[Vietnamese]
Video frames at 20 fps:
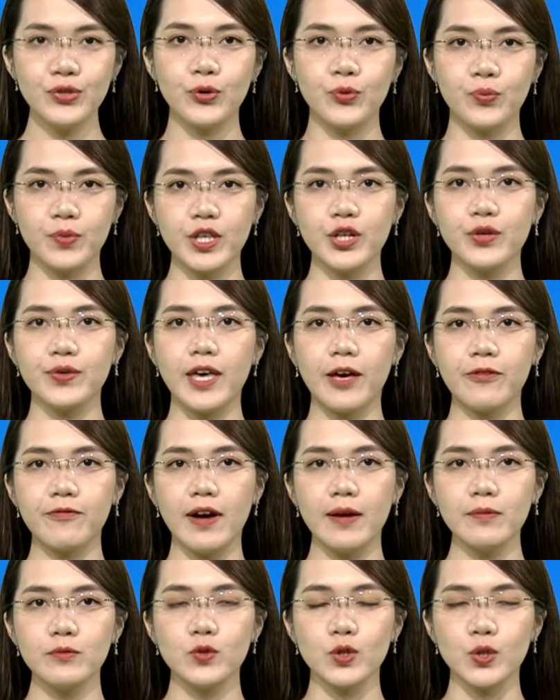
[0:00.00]
dụng nhiều giải
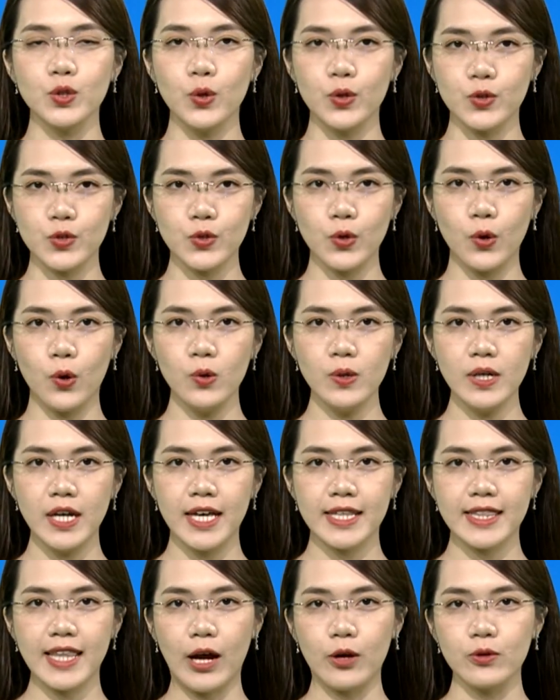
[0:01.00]
pháp chuyển đổi số,
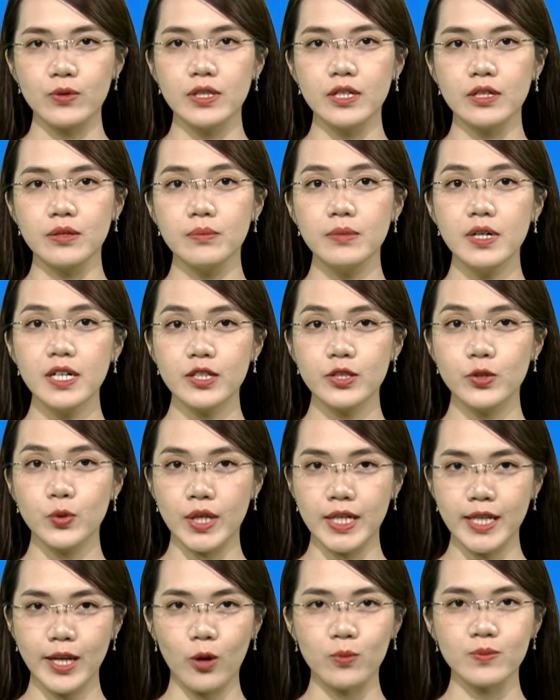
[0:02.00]
tạo những bước
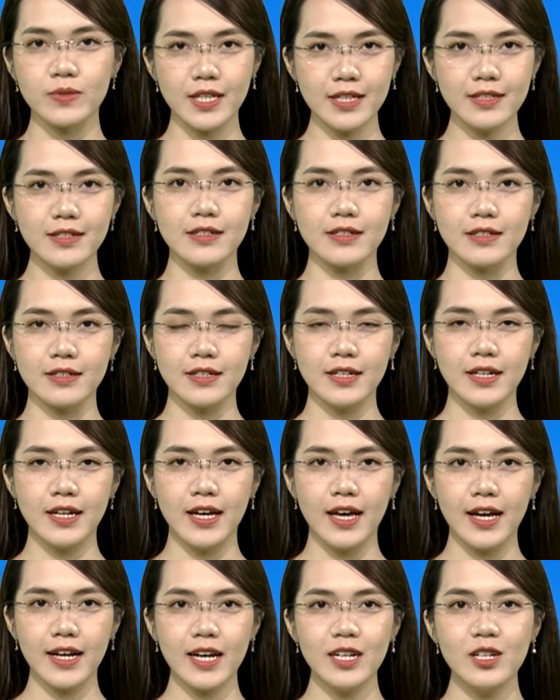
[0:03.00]
chuyển động tích cực.
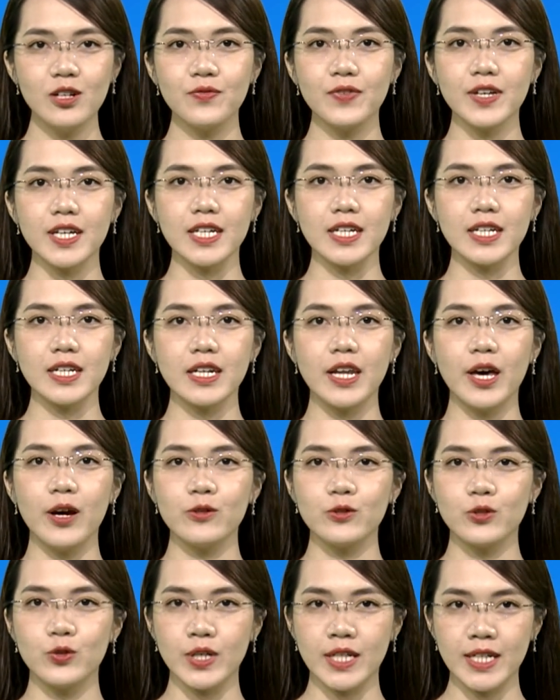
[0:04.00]
Các đơn vị
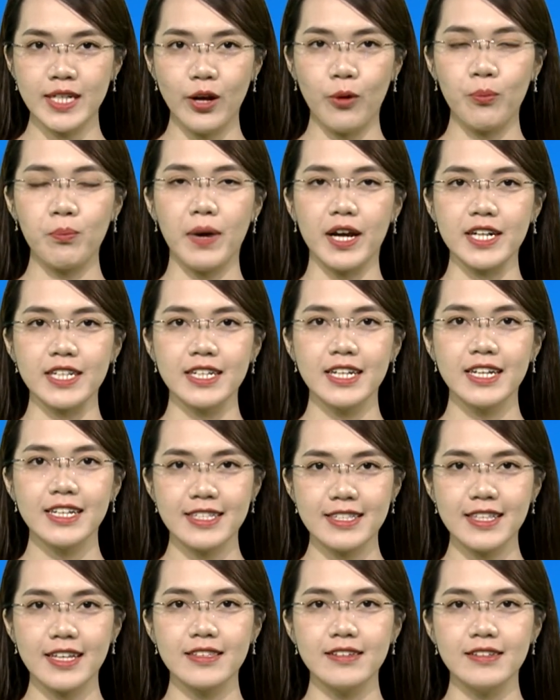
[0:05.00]
đều chuyển động mạnh,
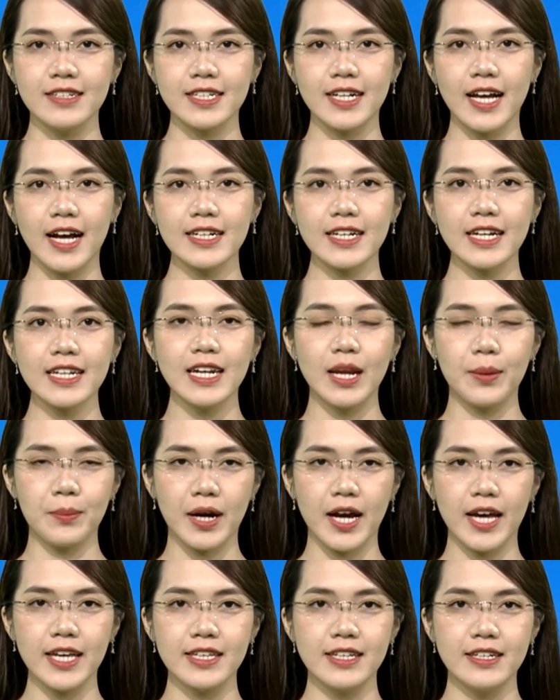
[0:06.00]
xây dựng các cách làm
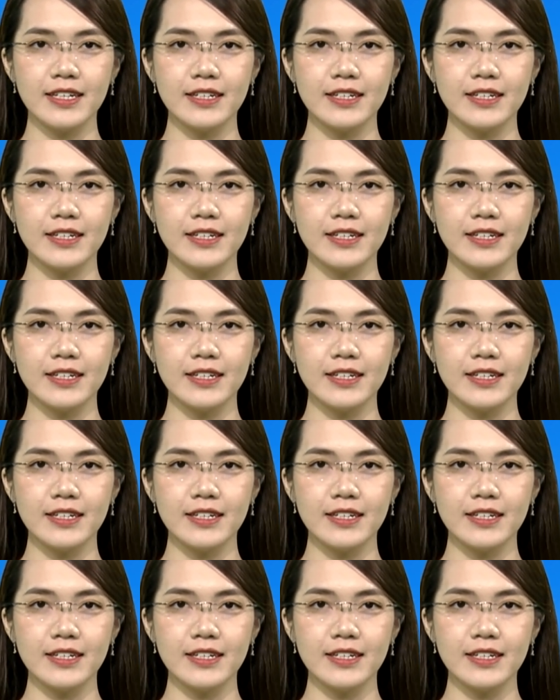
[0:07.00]
hay